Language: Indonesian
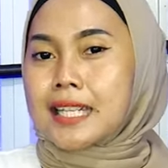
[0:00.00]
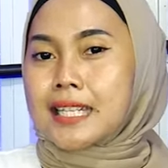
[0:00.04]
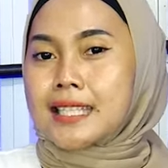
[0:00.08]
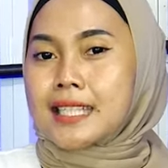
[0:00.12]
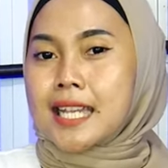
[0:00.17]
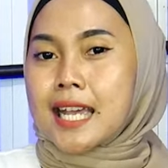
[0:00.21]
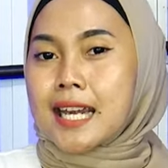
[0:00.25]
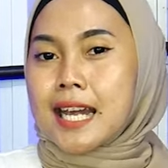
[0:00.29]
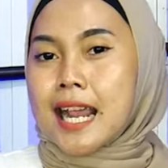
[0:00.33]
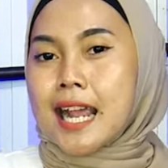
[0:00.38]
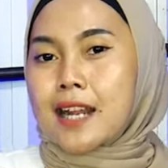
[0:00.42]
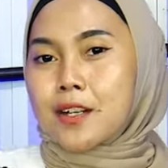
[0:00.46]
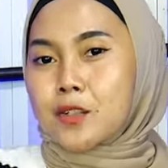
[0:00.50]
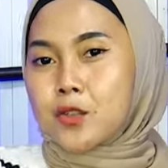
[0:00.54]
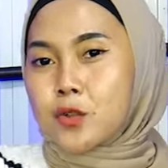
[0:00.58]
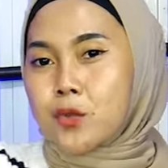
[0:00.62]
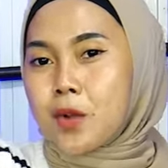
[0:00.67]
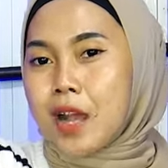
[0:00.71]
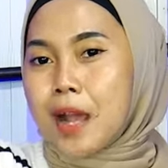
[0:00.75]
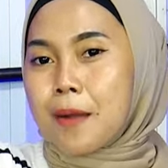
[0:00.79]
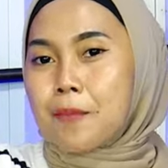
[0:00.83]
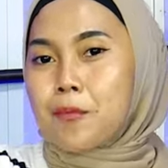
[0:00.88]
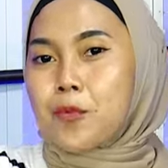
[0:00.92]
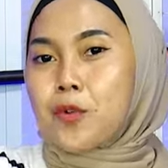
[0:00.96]
di jarak
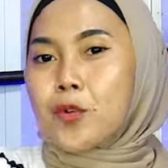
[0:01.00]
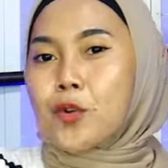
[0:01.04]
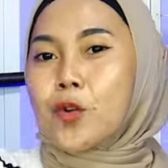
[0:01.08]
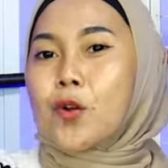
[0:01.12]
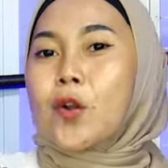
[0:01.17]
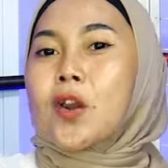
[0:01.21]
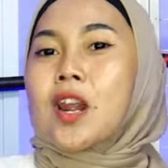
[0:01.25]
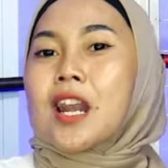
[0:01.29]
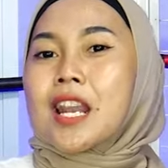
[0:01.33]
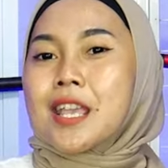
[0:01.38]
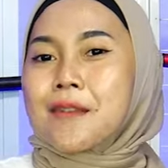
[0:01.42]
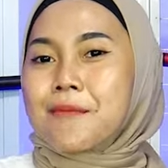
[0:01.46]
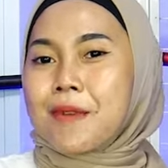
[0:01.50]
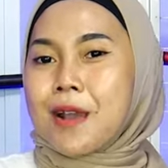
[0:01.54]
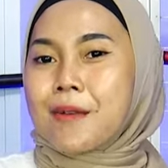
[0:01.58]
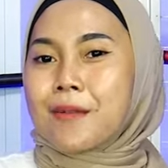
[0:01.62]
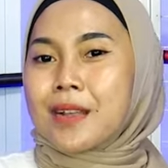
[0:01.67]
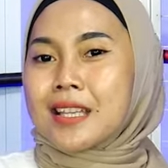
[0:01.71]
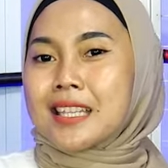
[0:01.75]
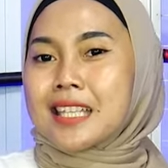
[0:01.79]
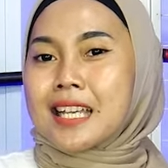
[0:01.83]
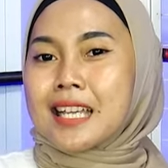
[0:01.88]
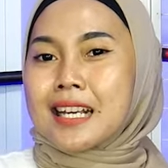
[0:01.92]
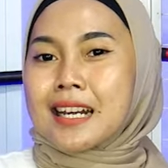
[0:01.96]
25
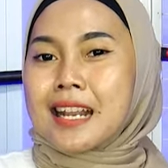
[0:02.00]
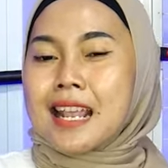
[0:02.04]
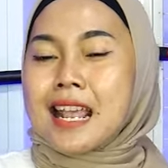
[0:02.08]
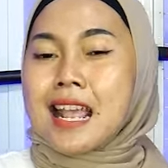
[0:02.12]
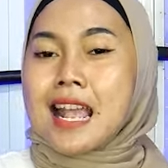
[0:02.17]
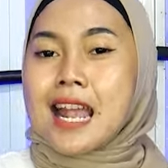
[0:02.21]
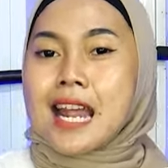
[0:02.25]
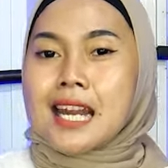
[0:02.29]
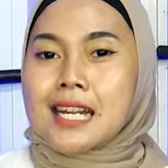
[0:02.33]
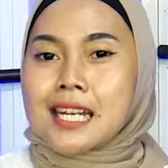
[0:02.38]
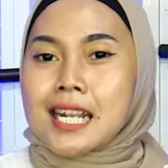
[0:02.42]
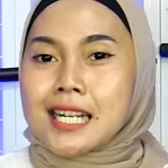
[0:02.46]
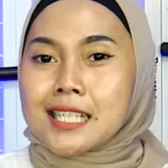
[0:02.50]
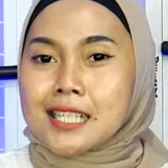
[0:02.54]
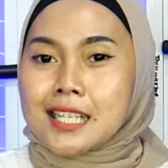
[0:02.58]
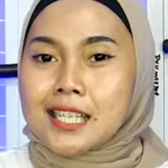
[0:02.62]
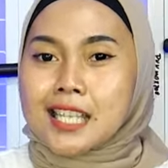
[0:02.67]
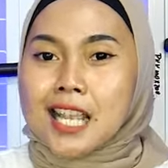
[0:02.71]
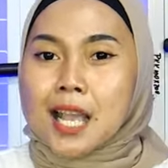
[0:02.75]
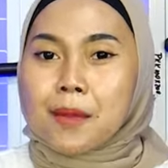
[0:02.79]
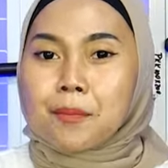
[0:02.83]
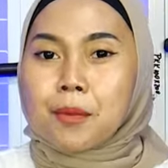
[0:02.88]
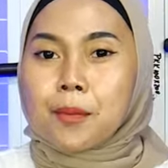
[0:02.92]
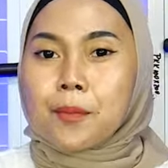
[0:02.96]
meter. Dan
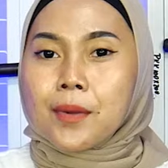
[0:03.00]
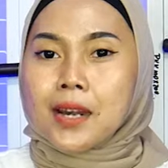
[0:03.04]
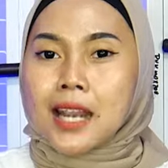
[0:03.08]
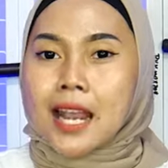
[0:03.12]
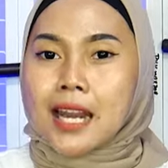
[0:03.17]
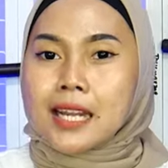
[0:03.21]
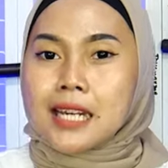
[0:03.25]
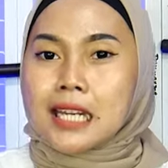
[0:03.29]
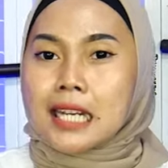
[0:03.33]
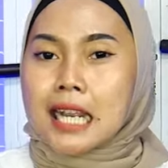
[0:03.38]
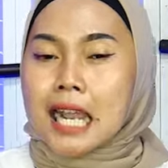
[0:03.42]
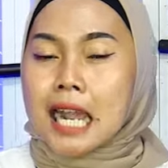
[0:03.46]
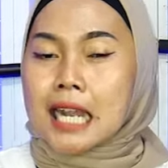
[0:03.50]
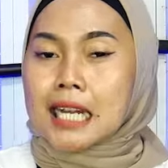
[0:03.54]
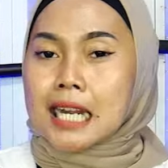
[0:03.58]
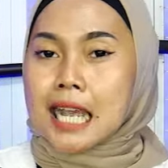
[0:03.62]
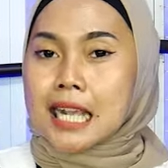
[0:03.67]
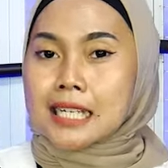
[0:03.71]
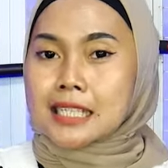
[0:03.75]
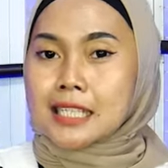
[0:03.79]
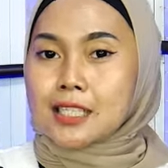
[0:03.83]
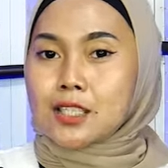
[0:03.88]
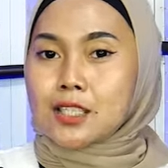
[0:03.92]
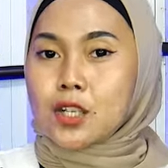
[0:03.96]
setiap pembelian dengan
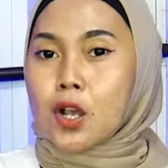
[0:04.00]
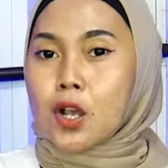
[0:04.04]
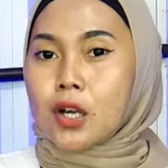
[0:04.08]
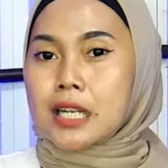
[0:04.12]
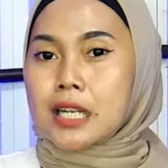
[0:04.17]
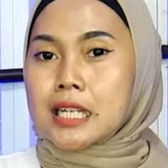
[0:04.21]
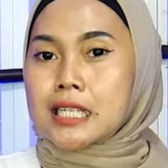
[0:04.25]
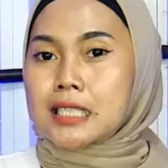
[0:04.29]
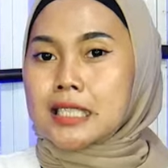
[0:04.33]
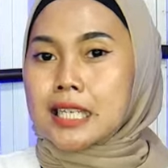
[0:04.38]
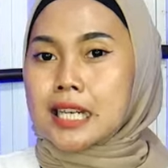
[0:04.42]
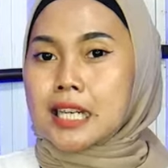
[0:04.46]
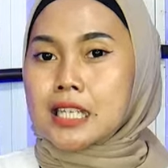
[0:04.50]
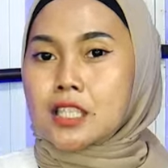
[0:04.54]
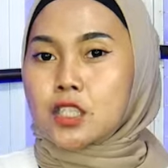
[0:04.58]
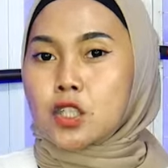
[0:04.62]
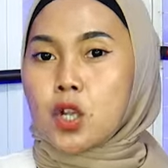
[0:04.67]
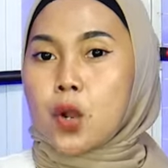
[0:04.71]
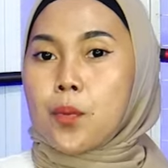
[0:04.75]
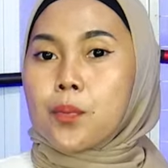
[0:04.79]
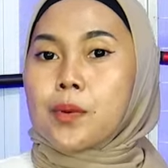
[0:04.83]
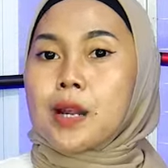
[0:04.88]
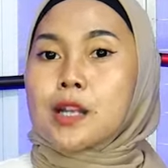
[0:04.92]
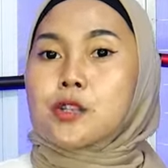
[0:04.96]
aksesoris,
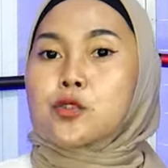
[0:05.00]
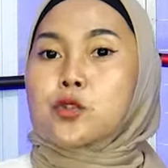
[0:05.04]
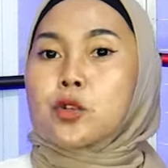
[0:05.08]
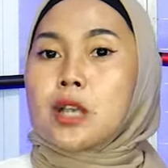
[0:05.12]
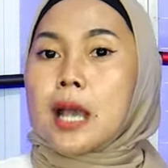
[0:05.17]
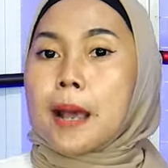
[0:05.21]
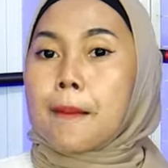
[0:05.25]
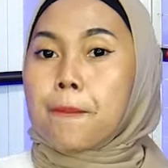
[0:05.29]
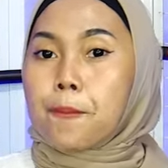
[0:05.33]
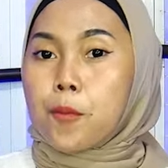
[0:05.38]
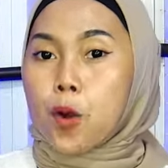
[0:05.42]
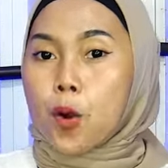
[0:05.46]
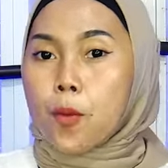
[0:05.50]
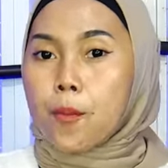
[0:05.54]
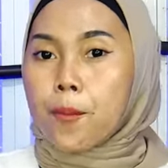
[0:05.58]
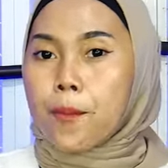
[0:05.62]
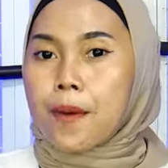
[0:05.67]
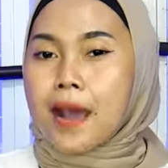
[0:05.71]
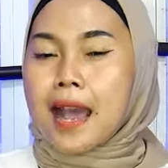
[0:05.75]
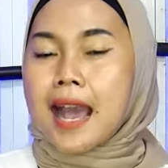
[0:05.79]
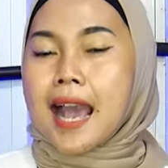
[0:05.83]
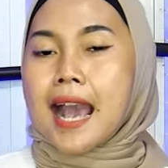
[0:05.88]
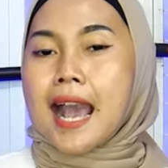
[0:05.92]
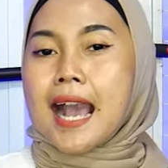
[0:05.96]
teleskop, dan juga
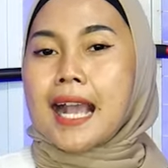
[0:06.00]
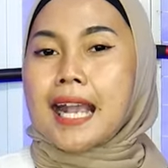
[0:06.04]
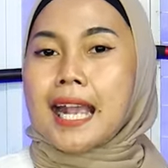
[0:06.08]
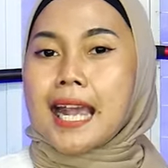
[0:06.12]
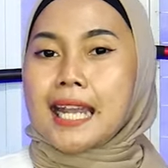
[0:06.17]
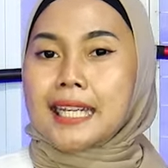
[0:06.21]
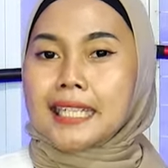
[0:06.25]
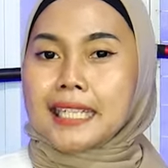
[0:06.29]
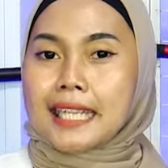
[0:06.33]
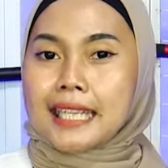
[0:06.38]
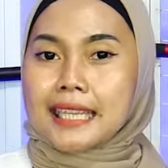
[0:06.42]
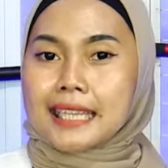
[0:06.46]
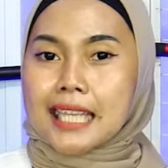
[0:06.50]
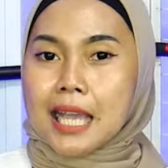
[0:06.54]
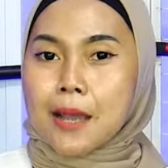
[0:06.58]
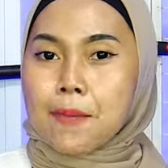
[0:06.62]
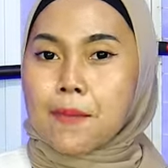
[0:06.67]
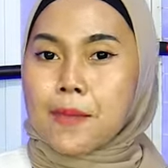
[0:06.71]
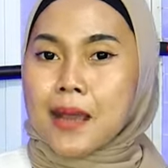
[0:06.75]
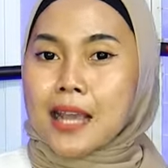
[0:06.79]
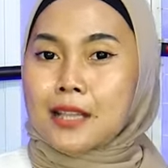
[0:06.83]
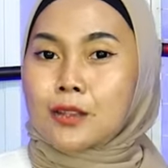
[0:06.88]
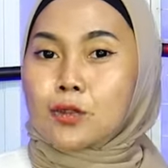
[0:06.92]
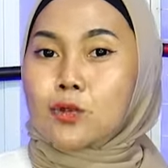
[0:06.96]
pompa akan kita
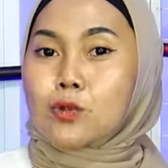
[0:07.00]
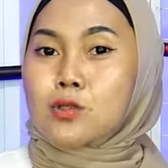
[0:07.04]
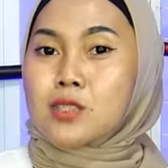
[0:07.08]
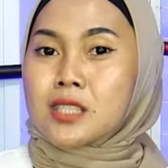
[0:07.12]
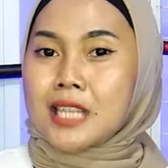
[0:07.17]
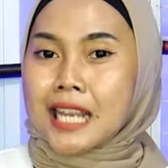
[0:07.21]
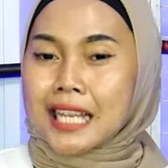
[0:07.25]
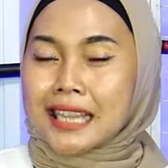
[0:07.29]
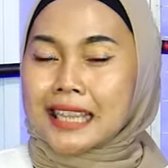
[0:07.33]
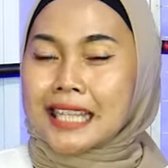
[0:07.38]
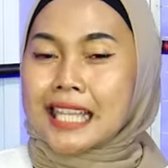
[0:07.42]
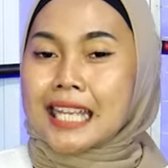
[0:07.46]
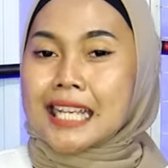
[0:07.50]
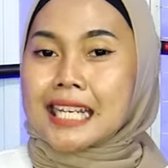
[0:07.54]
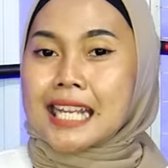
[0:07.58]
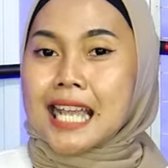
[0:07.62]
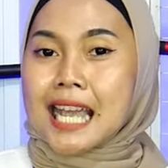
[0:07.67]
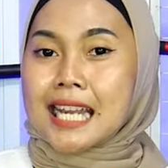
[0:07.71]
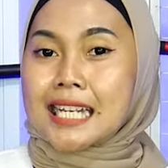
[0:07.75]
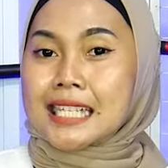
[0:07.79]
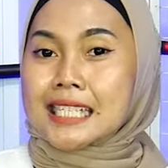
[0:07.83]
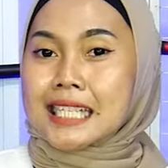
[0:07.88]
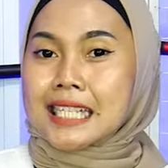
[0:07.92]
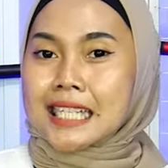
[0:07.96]
bantu setting
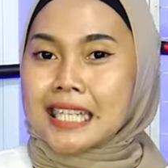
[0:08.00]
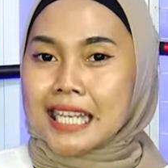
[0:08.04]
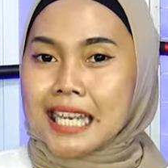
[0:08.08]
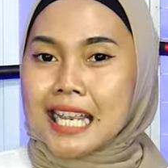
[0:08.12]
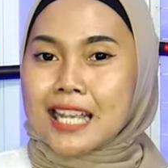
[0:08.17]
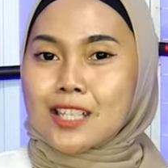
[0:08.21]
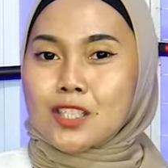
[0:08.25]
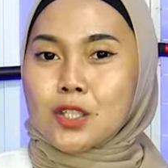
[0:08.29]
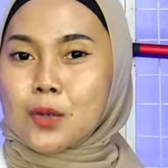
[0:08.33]
dari sini ya